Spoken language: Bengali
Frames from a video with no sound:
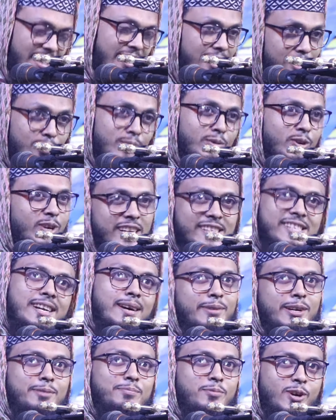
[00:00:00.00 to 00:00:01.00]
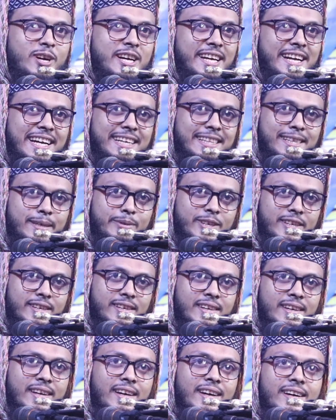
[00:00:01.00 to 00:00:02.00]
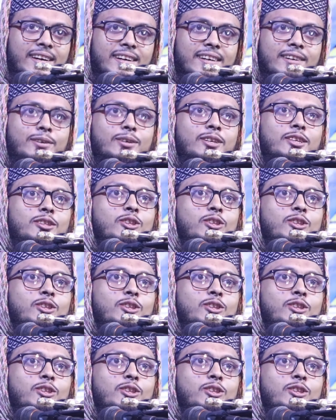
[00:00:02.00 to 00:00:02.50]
আরে ওমর আইসা আমার পক্ষে রায় দিবে উনি